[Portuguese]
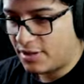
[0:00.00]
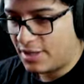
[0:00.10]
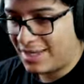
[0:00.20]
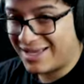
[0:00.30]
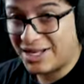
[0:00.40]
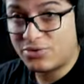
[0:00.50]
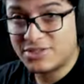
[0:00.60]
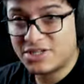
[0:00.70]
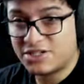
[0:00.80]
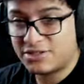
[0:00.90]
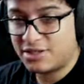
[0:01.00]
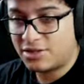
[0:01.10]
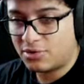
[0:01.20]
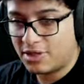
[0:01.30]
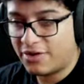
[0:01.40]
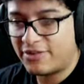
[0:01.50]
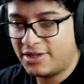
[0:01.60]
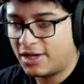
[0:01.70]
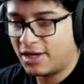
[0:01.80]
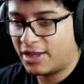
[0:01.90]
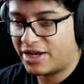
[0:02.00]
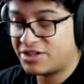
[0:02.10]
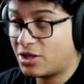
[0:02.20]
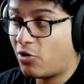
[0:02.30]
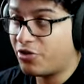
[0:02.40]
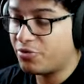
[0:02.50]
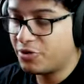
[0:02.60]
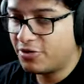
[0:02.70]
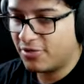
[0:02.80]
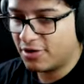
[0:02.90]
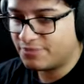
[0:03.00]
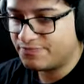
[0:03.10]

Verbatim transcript: Em criaturas que a gente... Que é vanilla, galera, a gente dá 4.000, velho.